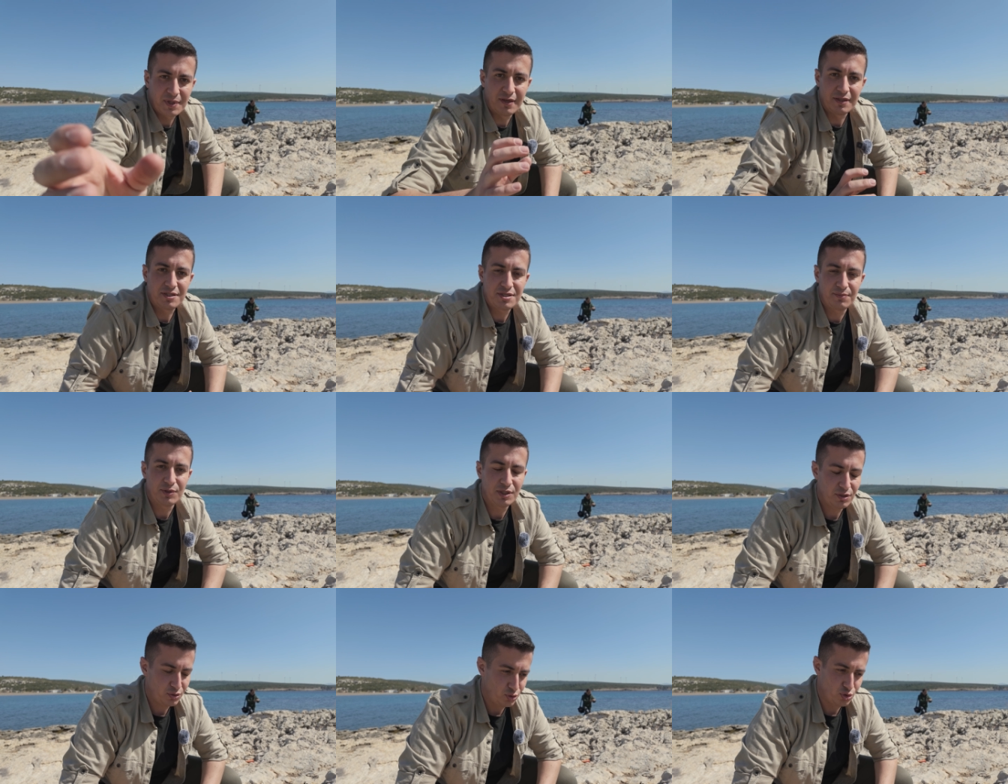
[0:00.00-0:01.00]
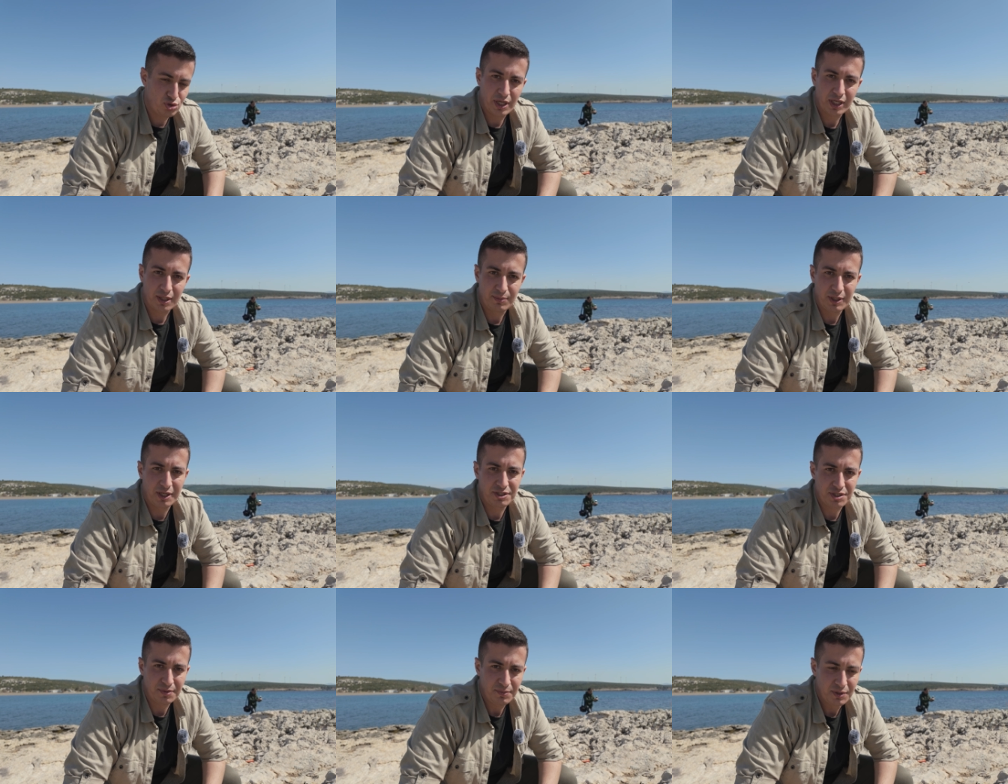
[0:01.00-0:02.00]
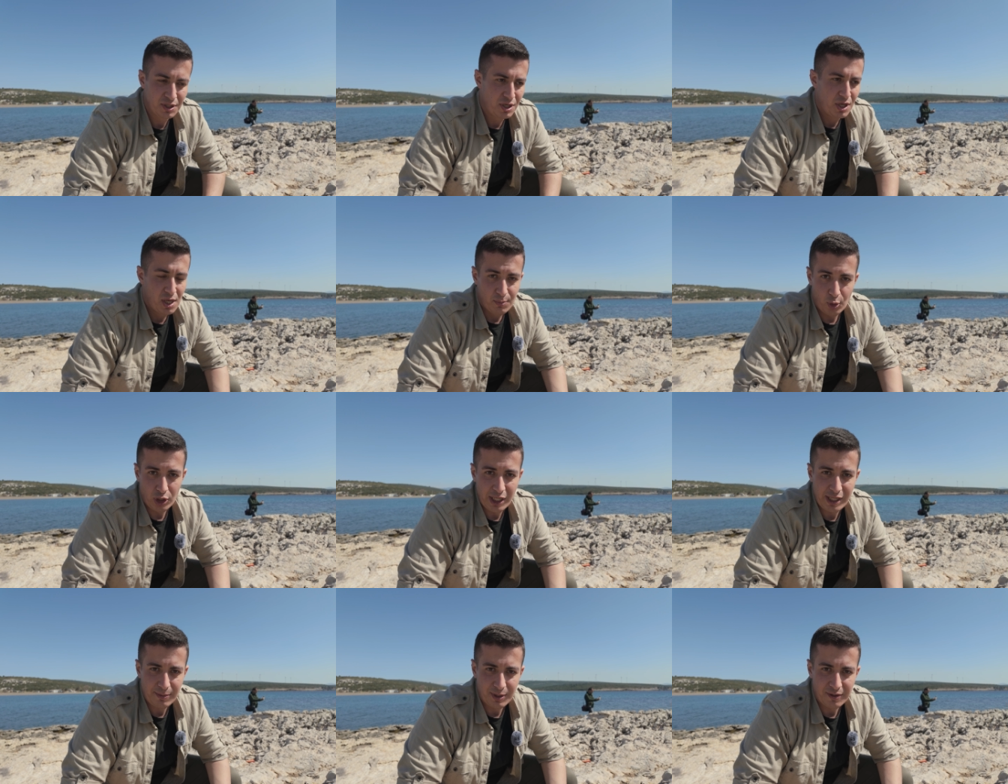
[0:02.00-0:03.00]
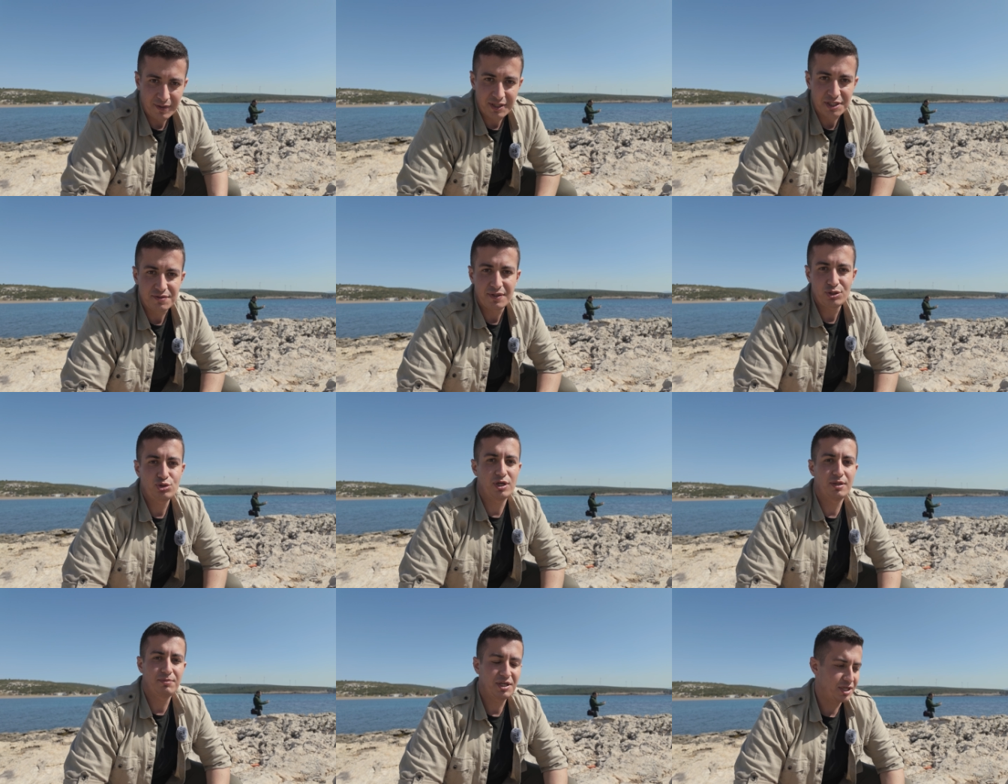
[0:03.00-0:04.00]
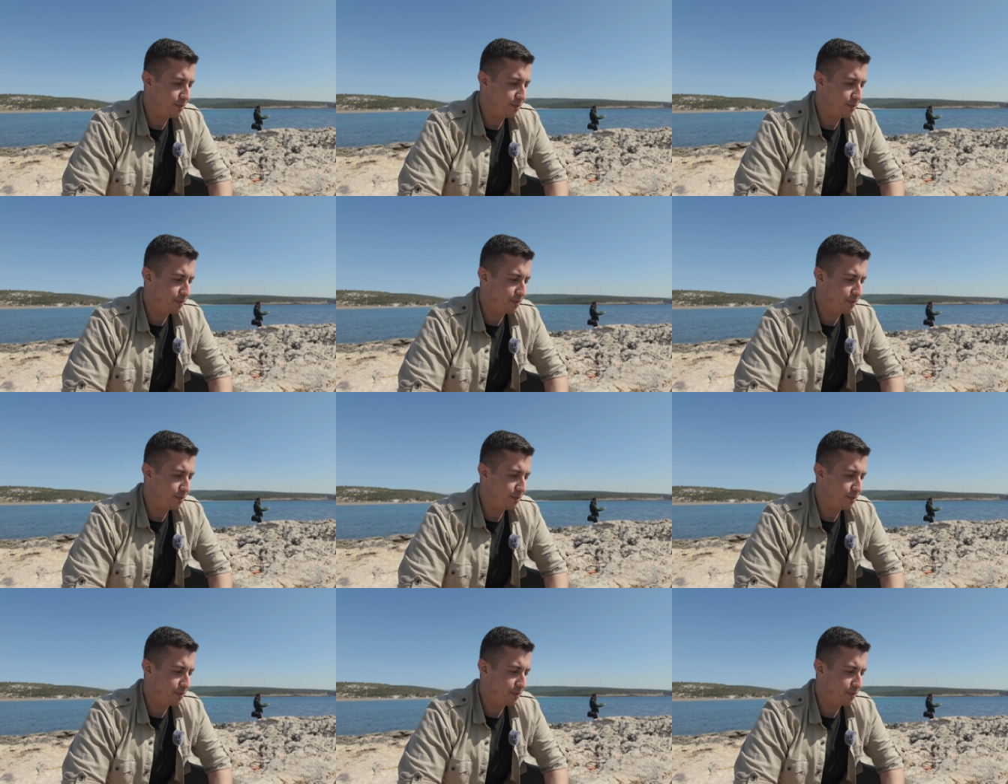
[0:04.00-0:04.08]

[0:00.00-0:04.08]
Evet şimdi yüz takibini açtım. Böyle de bir avantajı var. Şu an bir